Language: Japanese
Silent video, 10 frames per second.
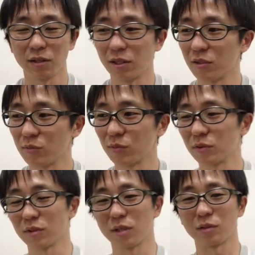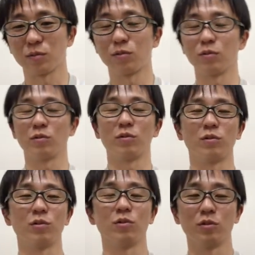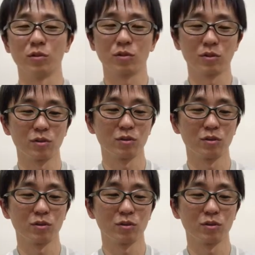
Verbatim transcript: えー、いつも、あの